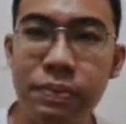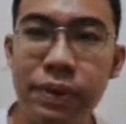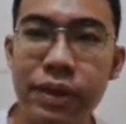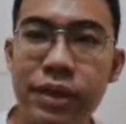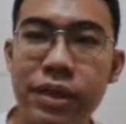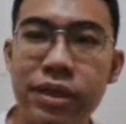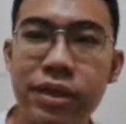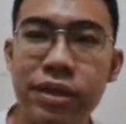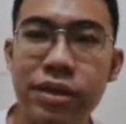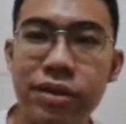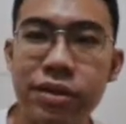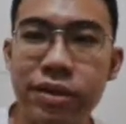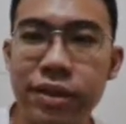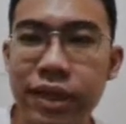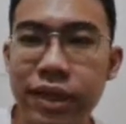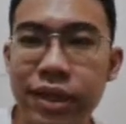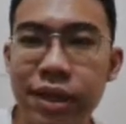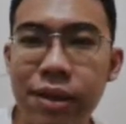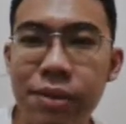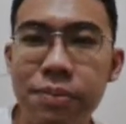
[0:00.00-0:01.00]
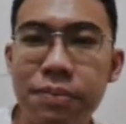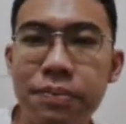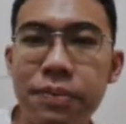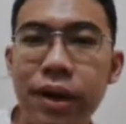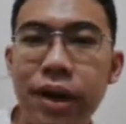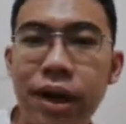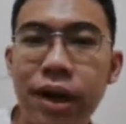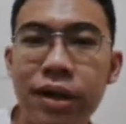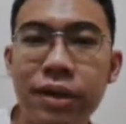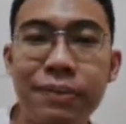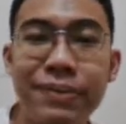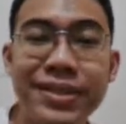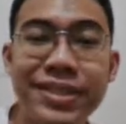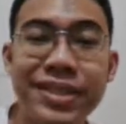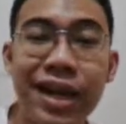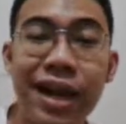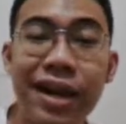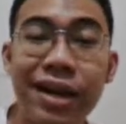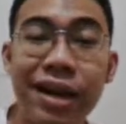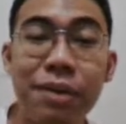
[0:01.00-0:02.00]
Eh, kita bakal
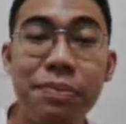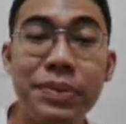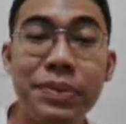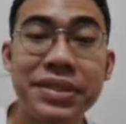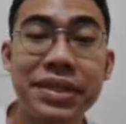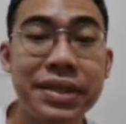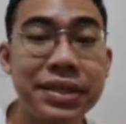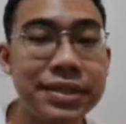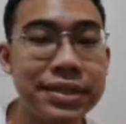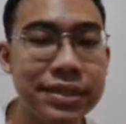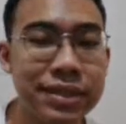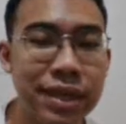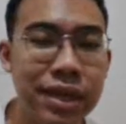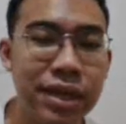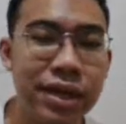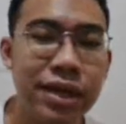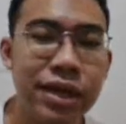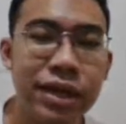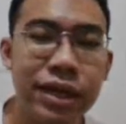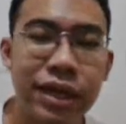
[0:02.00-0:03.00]
menjalankan bisnis